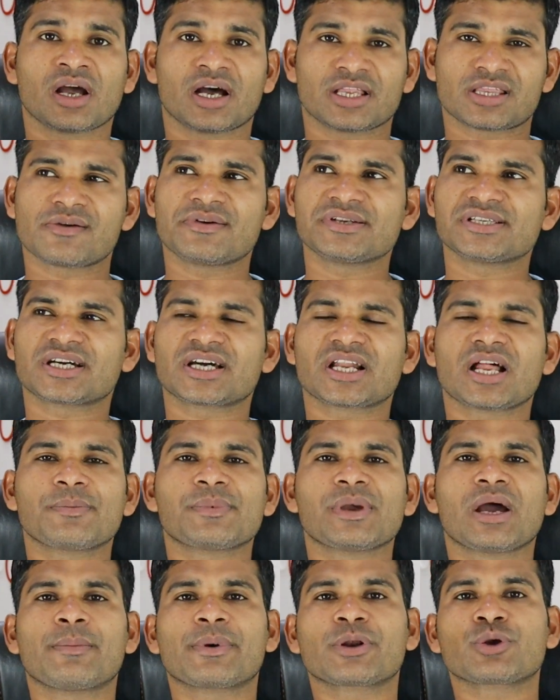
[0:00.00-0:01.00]
अदरवाइज अगर
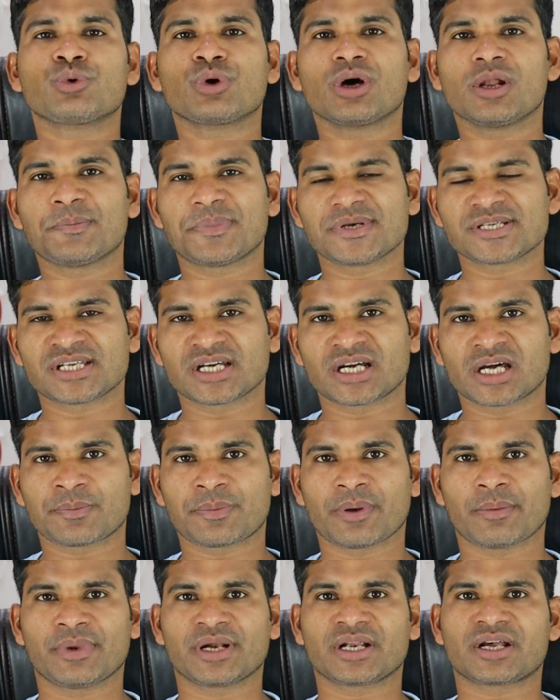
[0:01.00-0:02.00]
आप यहाँ पर गूगल पे से अगर
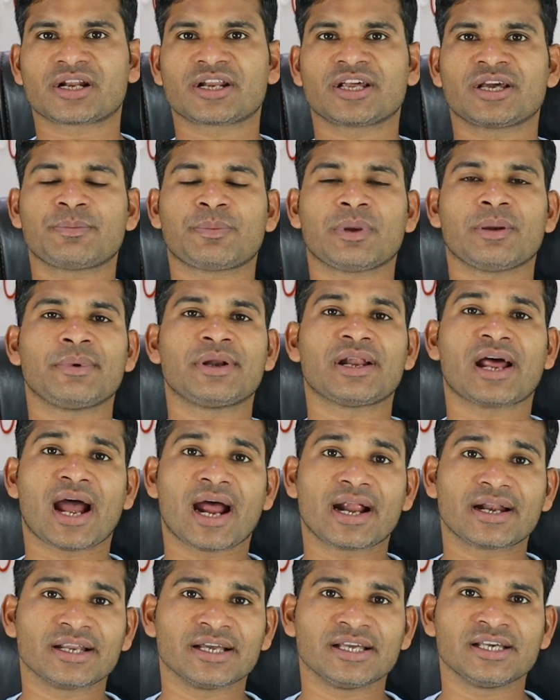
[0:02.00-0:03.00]
पेमेंट कर रहे हैं पेमेंट
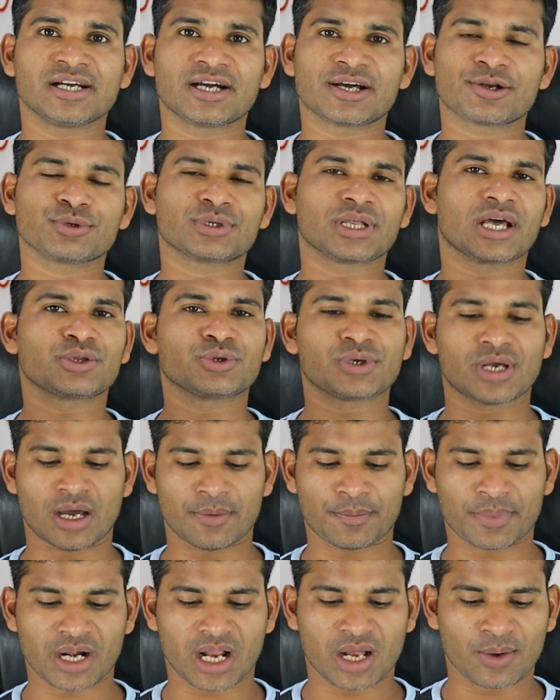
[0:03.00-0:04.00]
ऐड नहीं अगर होता है तो यहाँ
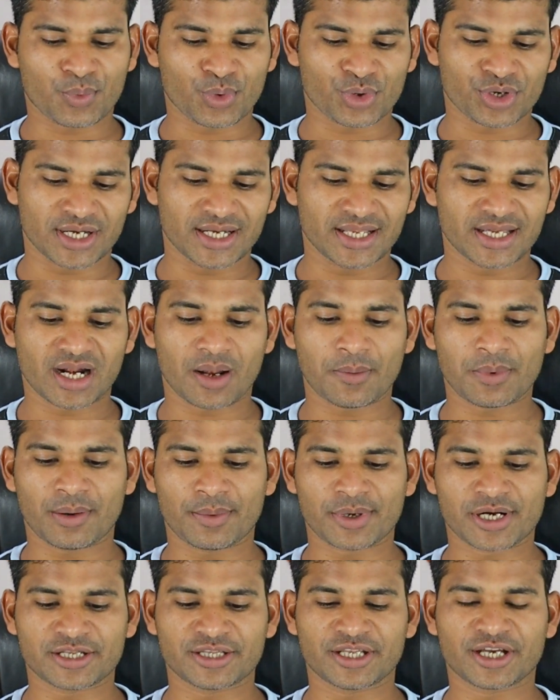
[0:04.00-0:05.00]
पर आपको टेलीग्राम का
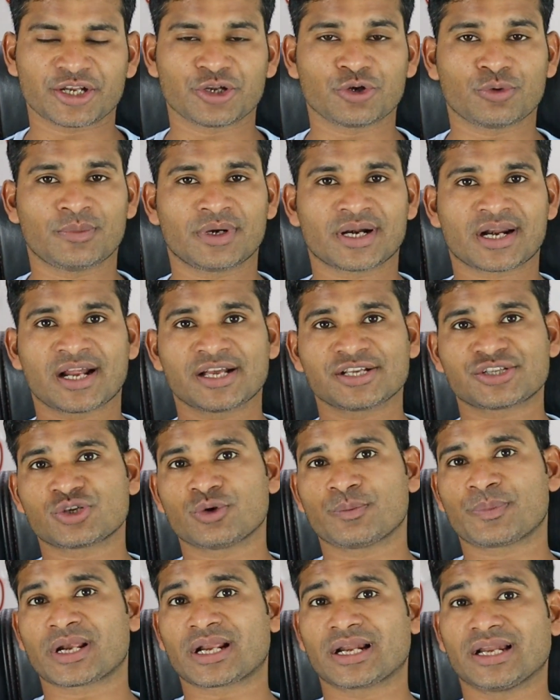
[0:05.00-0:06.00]
बटन देखने को मिल रहा है
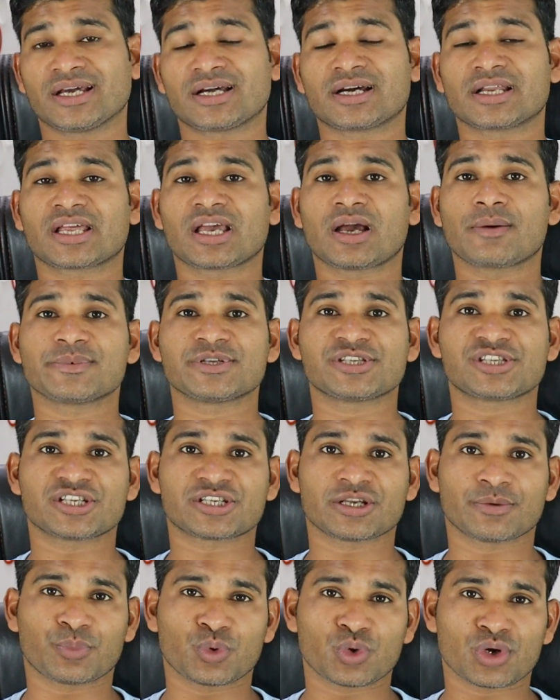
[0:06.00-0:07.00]
इसके ऊपर क्लिक करके आप इनसे
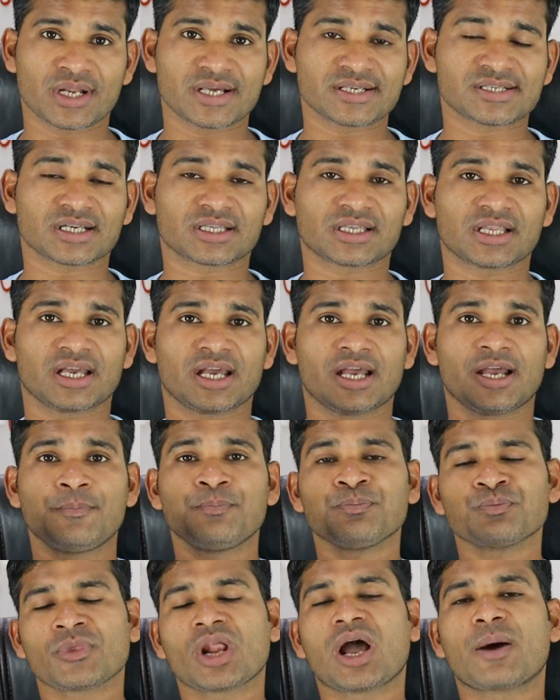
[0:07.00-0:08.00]
सपोर्ट ले सकते हैं
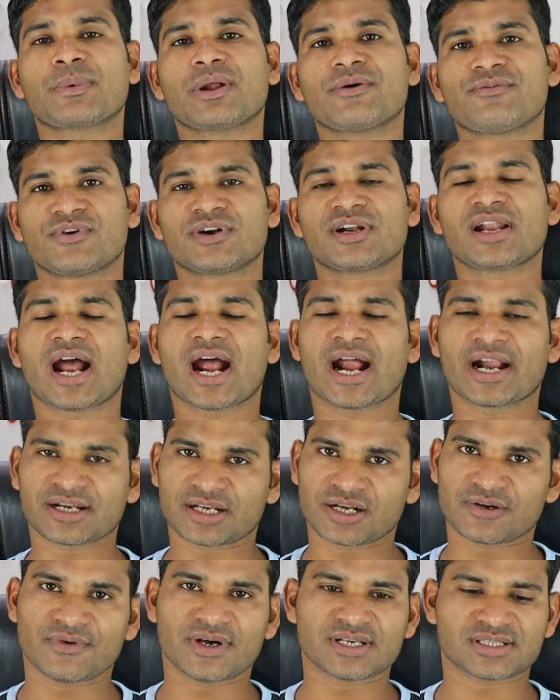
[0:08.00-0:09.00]
अपना फंड ऐड
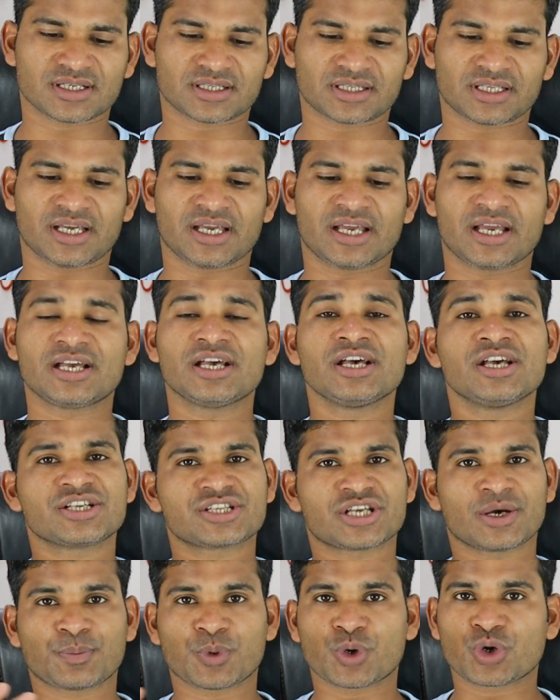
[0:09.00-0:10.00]
करवा सकते हैं
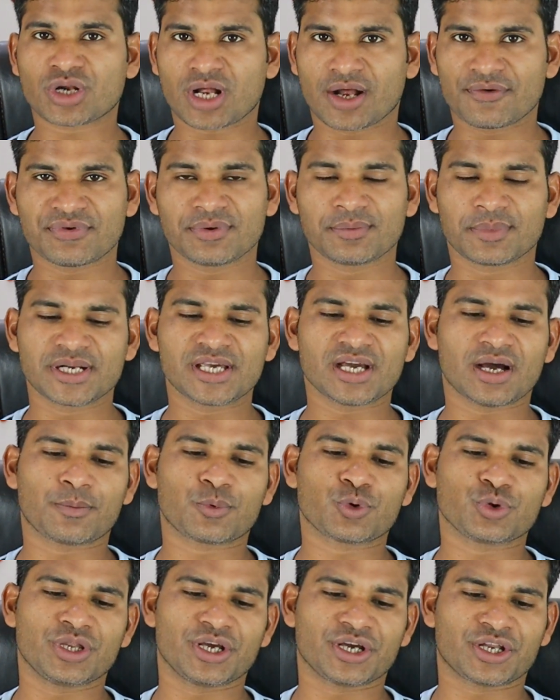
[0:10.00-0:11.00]
सपोर्ट काफी बढ़िया
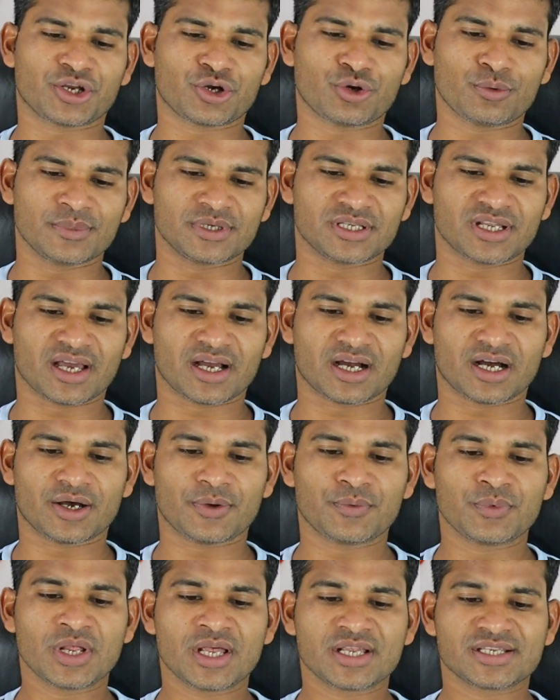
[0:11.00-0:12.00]
आपको देखने को मिल जाएगा
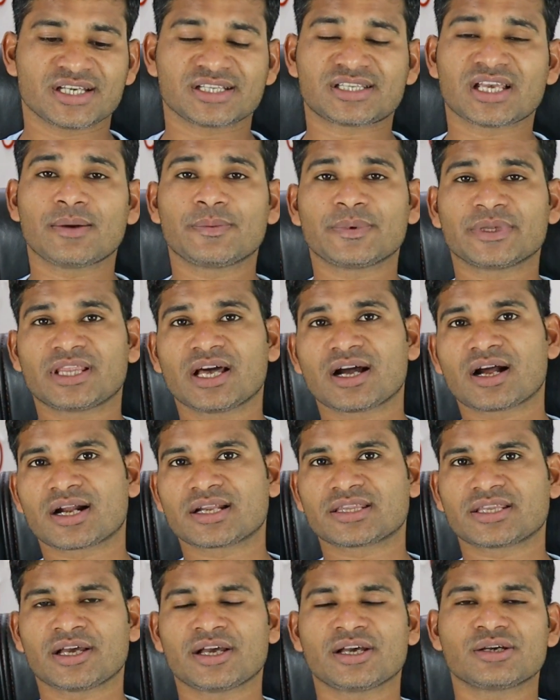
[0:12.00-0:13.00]
जैसे आप इतना
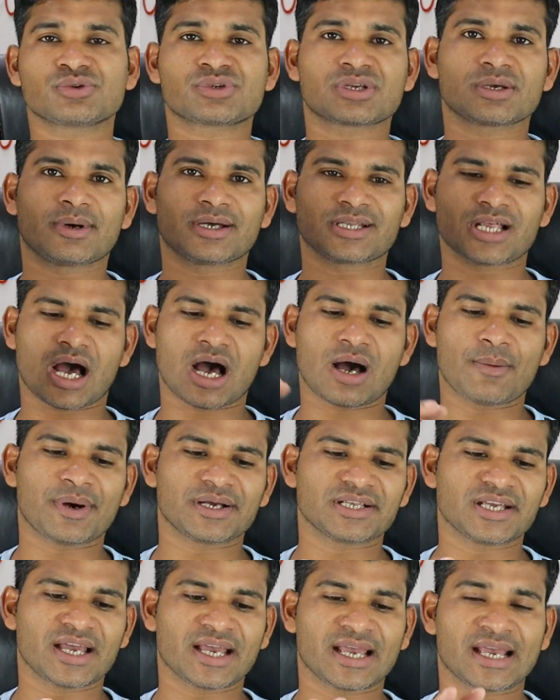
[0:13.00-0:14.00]
करते हैं उसके बाद आप
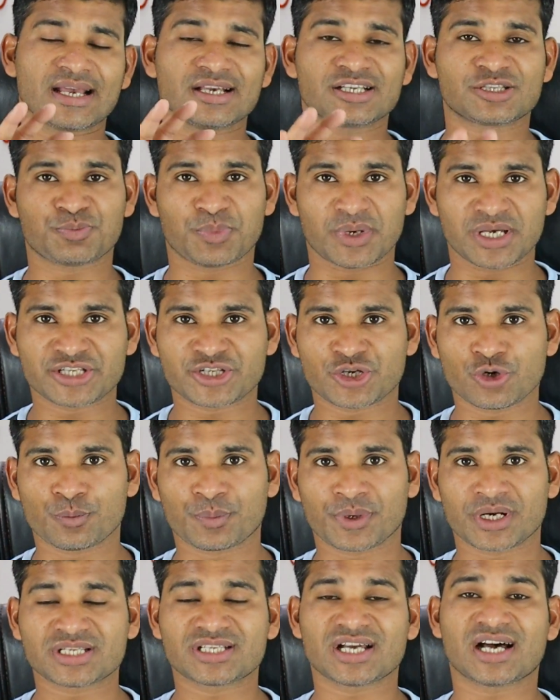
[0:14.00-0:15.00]
आ जाएंगे इस पेज के
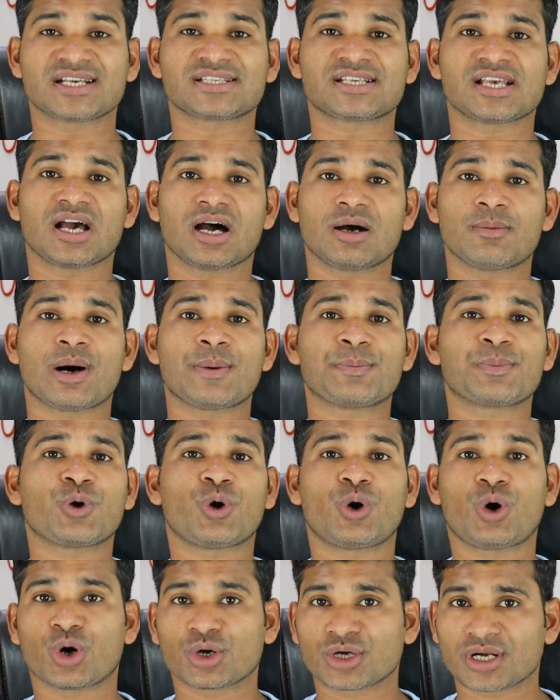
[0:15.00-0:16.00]
ऊपर जहां से अब आपको
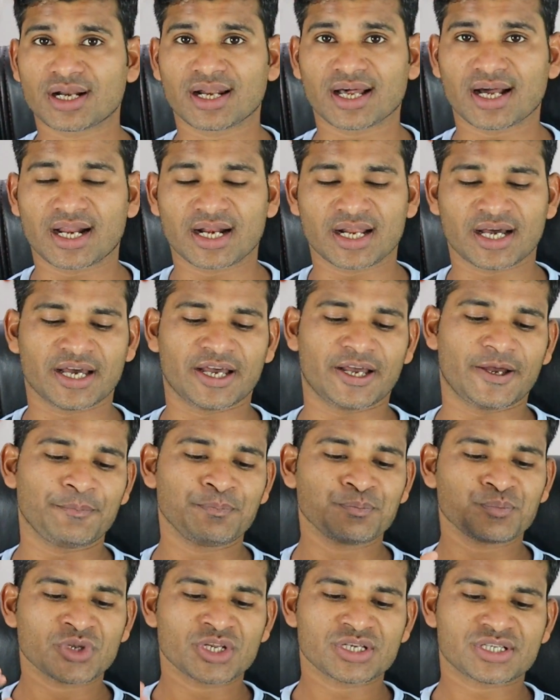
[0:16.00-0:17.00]
ऑर्डर लगाना है
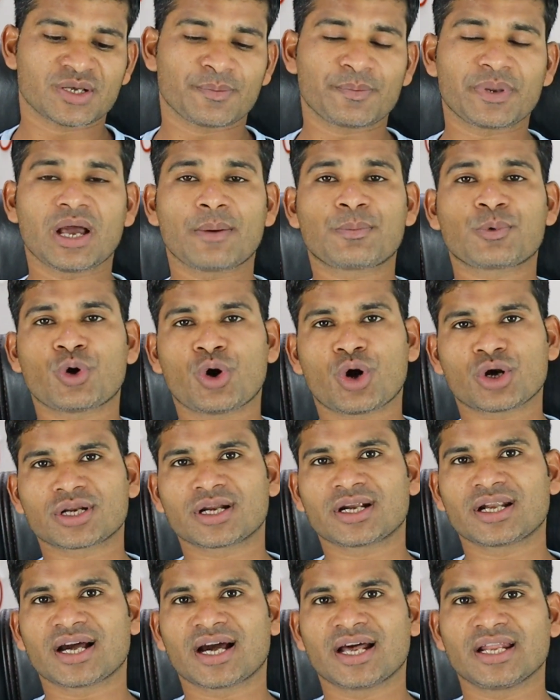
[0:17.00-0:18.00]
सिंपली आपको
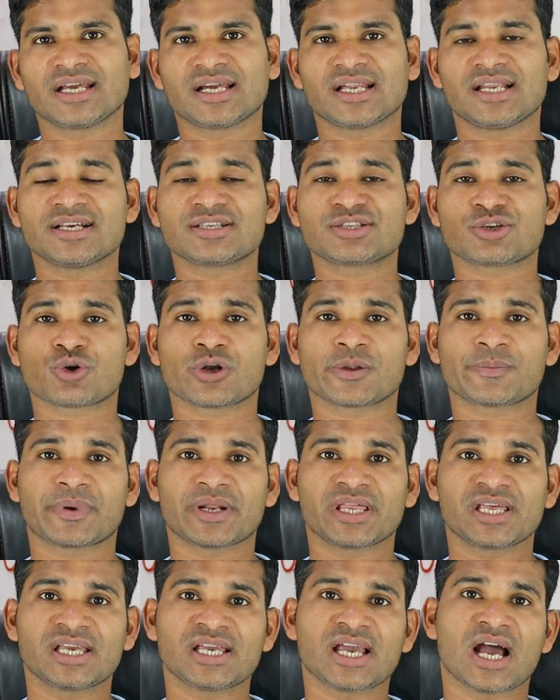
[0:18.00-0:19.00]
ऑर्डर लगाने के लिए जरूरत
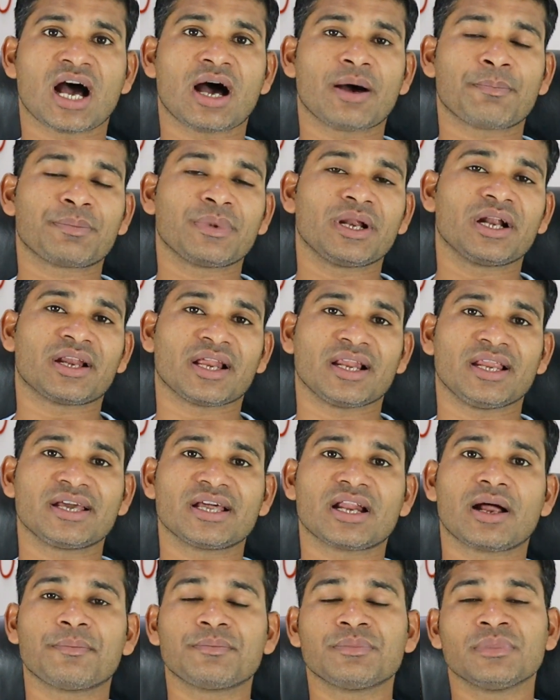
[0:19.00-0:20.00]
पड़ेगी आपने
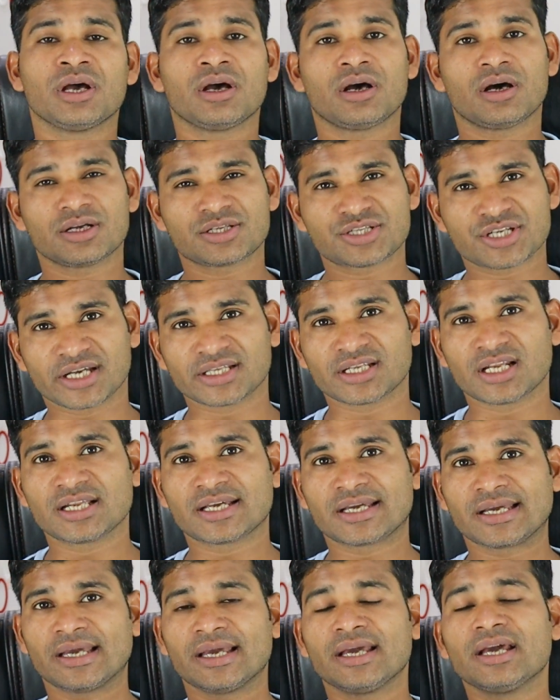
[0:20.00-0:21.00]
टेलीग्राम चैनल
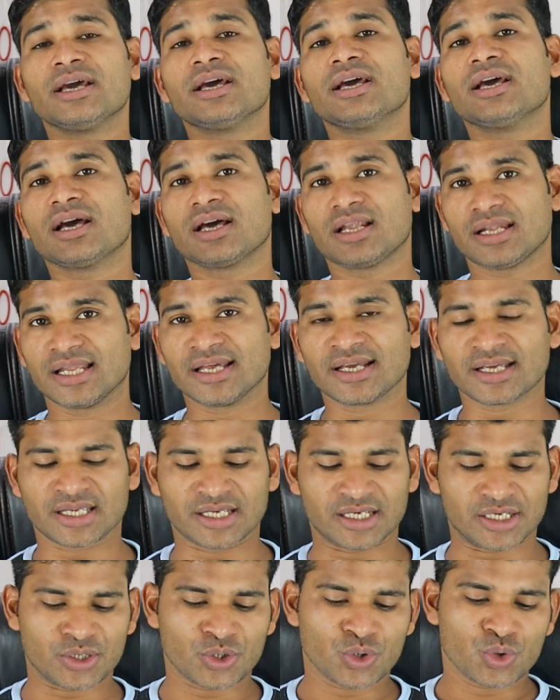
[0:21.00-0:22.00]
के लिंक
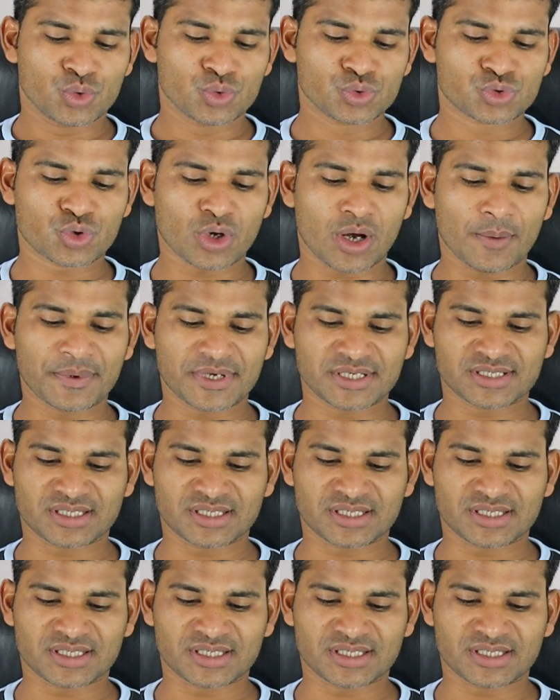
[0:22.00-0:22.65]
की उसको आप